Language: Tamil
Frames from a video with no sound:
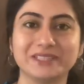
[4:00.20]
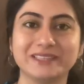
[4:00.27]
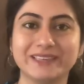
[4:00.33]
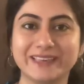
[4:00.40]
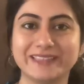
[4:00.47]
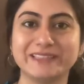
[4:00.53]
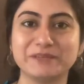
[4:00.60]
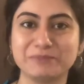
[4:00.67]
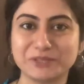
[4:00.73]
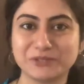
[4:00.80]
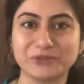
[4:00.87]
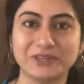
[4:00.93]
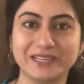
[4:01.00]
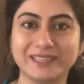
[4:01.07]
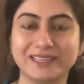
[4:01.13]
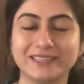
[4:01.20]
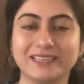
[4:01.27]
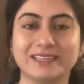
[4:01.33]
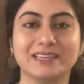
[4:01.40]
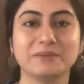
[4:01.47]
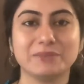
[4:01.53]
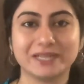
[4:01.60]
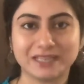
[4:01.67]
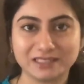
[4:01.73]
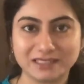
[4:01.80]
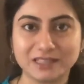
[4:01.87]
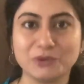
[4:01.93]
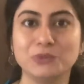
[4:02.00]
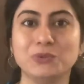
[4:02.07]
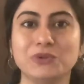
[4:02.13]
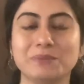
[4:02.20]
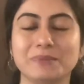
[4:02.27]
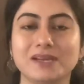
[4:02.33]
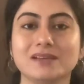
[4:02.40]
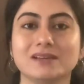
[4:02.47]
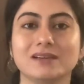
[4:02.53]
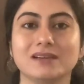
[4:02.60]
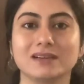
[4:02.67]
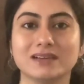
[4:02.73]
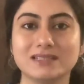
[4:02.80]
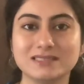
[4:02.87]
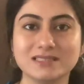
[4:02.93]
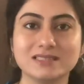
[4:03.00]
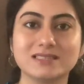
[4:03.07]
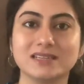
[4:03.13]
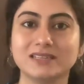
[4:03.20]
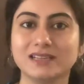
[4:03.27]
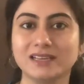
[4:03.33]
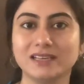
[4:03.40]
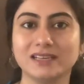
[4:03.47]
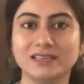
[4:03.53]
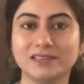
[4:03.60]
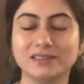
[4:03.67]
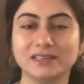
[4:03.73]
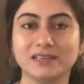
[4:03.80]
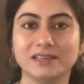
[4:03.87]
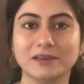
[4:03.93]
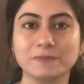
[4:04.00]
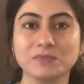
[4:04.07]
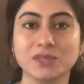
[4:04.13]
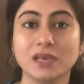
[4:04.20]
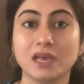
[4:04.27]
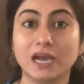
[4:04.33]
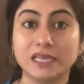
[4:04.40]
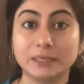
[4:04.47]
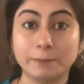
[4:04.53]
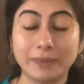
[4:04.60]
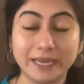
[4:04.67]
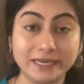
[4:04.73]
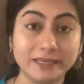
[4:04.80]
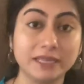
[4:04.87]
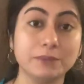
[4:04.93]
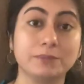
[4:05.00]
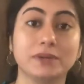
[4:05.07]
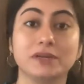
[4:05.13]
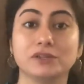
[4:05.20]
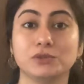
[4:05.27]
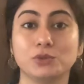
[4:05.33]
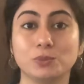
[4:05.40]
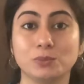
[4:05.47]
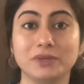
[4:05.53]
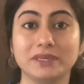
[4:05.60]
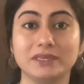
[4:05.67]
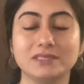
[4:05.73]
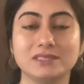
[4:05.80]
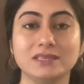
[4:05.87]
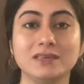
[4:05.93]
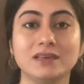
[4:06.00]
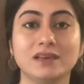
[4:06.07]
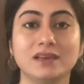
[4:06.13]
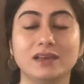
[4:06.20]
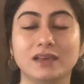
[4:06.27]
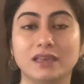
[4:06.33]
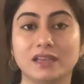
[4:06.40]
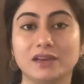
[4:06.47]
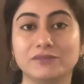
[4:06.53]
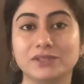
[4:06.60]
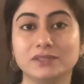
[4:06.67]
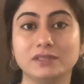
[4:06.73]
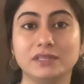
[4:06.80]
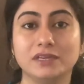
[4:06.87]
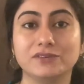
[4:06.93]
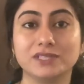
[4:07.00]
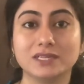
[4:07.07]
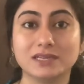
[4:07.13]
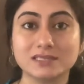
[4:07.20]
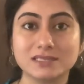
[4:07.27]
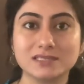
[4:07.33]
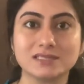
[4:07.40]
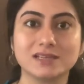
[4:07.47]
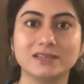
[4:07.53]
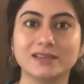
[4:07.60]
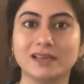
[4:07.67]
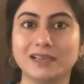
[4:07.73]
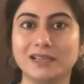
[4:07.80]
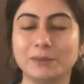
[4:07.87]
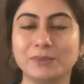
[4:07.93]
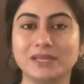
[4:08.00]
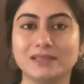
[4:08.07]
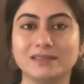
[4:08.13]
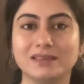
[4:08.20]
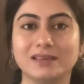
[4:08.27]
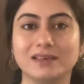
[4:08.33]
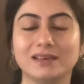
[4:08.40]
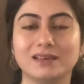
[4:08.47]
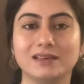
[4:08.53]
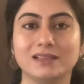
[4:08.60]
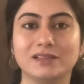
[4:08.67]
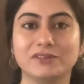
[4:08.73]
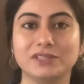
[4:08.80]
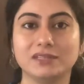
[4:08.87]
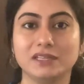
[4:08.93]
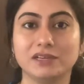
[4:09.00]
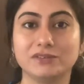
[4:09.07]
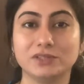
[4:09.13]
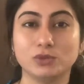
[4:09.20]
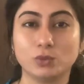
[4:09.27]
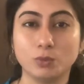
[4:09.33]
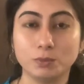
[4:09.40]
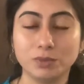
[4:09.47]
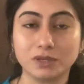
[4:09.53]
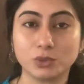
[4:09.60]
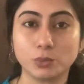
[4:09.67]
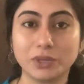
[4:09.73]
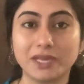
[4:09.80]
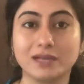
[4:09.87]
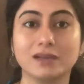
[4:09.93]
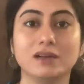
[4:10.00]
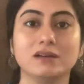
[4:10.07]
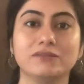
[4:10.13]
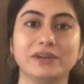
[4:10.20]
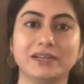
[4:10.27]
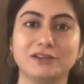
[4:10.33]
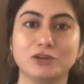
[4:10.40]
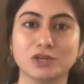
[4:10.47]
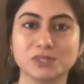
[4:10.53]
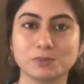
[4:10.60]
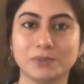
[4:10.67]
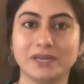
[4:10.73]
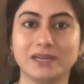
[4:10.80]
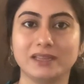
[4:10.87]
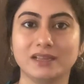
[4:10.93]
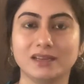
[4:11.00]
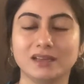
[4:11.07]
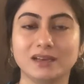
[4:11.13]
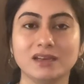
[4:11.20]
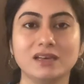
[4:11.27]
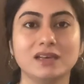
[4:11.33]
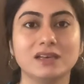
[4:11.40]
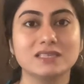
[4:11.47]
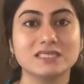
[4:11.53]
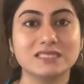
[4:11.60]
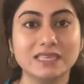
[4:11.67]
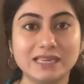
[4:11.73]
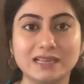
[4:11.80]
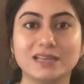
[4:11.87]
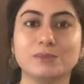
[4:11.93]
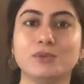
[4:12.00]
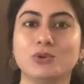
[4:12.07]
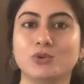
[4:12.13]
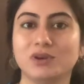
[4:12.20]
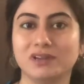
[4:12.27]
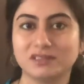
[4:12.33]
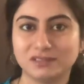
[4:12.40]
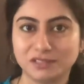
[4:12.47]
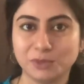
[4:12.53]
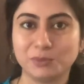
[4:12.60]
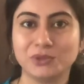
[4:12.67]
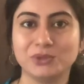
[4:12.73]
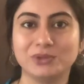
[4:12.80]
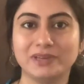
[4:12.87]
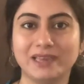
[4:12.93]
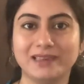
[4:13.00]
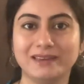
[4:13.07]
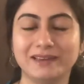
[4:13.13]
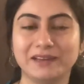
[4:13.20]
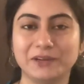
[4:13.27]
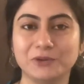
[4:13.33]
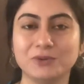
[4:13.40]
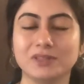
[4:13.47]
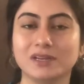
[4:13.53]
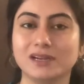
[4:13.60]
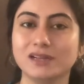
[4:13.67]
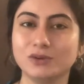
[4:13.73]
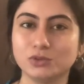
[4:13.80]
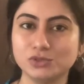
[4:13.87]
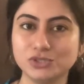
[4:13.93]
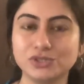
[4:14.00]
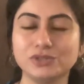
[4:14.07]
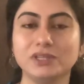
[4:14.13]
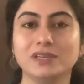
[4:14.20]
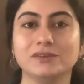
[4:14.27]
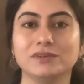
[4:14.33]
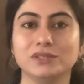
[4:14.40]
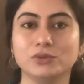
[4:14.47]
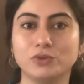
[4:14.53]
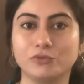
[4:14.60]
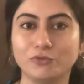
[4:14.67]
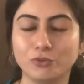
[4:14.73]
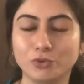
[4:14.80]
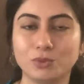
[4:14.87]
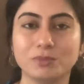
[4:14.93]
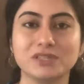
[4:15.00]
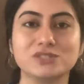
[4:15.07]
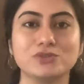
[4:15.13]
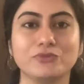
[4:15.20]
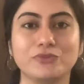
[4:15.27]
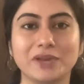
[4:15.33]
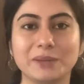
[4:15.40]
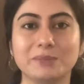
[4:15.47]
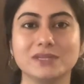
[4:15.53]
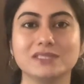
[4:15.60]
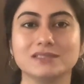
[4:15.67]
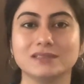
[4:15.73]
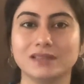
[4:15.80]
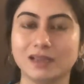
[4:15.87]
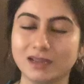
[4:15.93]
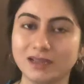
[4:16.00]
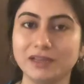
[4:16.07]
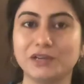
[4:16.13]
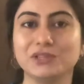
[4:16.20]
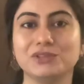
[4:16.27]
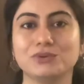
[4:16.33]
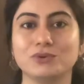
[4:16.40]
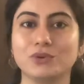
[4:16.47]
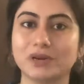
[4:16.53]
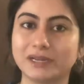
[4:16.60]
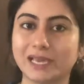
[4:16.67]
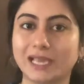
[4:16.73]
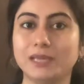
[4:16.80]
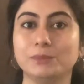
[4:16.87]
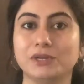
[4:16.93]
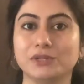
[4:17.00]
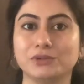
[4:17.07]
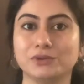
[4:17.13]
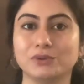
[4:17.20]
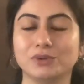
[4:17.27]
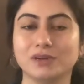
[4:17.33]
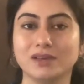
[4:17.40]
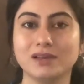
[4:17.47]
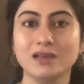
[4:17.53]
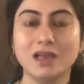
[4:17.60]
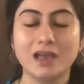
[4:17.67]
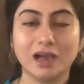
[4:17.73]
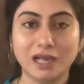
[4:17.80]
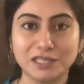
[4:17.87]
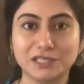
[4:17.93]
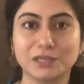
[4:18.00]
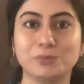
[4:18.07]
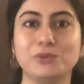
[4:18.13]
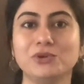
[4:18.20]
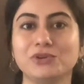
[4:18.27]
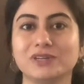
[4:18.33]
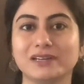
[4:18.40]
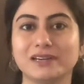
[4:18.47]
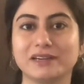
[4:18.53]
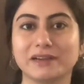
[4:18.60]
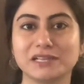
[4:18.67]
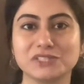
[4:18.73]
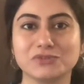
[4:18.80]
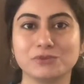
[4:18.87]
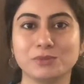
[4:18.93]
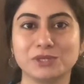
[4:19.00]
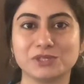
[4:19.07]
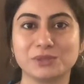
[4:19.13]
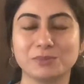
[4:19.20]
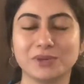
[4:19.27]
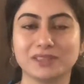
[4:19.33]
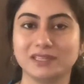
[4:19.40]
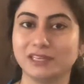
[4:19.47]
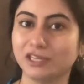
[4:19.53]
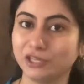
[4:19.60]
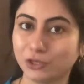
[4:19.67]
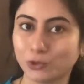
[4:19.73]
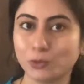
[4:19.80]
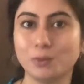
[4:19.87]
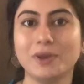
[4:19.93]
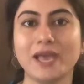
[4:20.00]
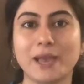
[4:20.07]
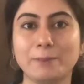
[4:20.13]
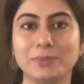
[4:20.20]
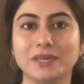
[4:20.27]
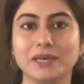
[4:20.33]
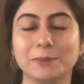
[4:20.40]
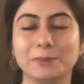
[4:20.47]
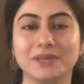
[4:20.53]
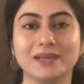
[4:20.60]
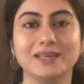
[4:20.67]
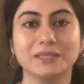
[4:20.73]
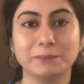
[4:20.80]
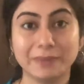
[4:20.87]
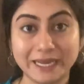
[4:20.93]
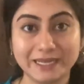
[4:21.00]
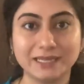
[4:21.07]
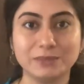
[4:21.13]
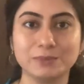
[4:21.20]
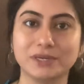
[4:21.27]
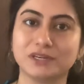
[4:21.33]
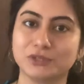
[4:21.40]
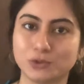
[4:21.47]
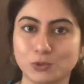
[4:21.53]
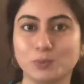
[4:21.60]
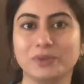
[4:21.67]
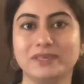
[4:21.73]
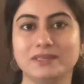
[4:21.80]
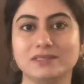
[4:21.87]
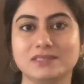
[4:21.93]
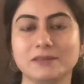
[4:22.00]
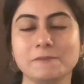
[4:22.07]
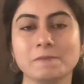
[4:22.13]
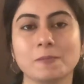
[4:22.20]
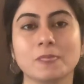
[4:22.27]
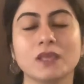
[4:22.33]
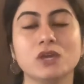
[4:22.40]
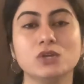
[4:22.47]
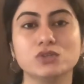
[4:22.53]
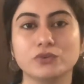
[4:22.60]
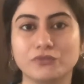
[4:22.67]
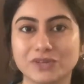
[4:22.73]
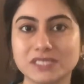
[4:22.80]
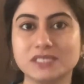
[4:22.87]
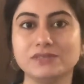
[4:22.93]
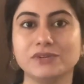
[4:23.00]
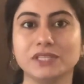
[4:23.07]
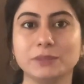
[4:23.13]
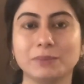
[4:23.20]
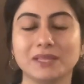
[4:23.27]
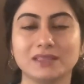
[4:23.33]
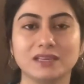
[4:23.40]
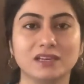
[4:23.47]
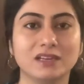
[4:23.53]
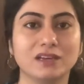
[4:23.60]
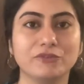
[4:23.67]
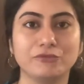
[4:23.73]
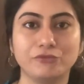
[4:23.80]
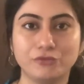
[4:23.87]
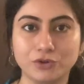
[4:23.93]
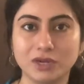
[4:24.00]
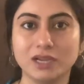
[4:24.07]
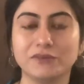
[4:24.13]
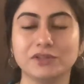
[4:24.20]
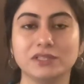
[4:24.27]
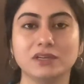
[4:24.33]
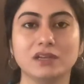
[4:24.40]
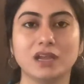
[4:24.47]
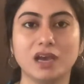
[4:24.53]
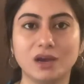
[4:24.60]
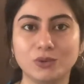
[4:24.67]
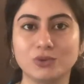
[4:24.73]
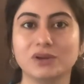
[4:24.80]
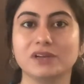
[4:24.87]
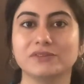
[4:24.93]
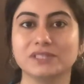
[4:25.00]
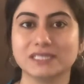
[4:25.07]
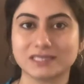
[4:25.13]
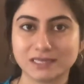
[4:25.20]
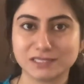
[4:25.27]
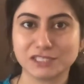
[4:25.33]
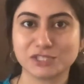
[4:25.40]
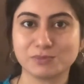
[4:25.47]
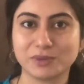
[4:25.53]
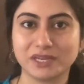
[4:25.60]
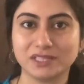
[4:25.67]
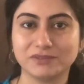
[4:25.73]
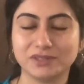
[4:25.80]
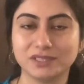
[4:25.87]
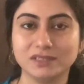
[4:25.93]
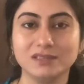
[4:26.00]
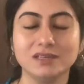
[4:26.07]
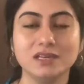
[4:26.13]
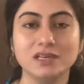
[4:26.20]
வருது ஏன் திருப்பி சொல்லிட்டே இருக்கீங்கன்னா பட் அதுதான் உண்மை கன்சிஸ்டண்ட்டாக நீங்கள் இருந்தீங்கன்னா அதை மெயின்டைன் பண்ணுறது ரொம்ப ஈஸி ஏன்னா வந்து நீங்கள் வந்து கன்சிஸ்டண்ட்டாக இல்லாமல் இருந்தீங்க இல்லை வந்து நீங்கள் வந்து ரொம்ப குவிக்காக வெயிட் லாஸ் பண்ணிட்டீங்கன்னா சீக்கிரமாக உங்களுக்கு அது திருப்பி கெயின் ஆகிடும் அதனால் கொஞ்சம் நீங்கள் வந்து ஒரு ஃபோர் மந்த்ஸ் டு ஃபைவ் மந்த்ஸ் நல்லா எடுத்துக்கோங்க டைம் எடுத்துக்கோங்க அதுக்கப்புறம் இருக்கிற டிரான்ஸ்ஃபர்மேஷன் பார்த்தீங்கன்னா நீங்கள் ரொம்ப ஹாப்பியாக இருப்பீங்க அதை மெயின்டைன் பண்ணுறது ரொம்ப ஈஸி ஸோ ஃபஸ்ட்டு வந்து பார்த்தீங்கன்னா ஃபுட்டில் வந்து நான் உங்களுக்கு வந்து சஜஸ்ட் பண்ணது வந்து